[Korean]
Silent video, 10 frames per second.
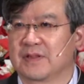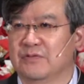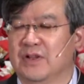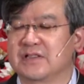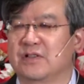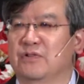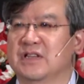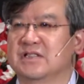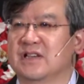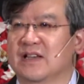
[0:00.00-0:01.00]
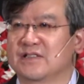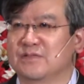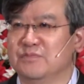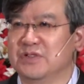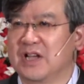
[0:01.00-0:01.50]
우리가 새롭게
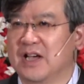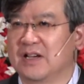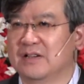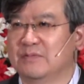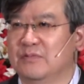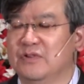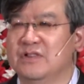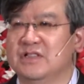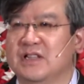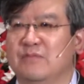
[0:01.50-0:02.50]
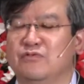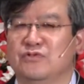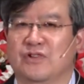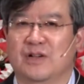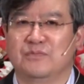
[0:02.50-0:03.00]
시작했습니다. 뭐든지 다
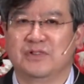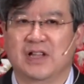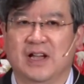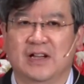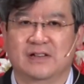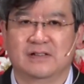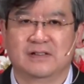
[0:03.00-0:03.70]
부족합니다.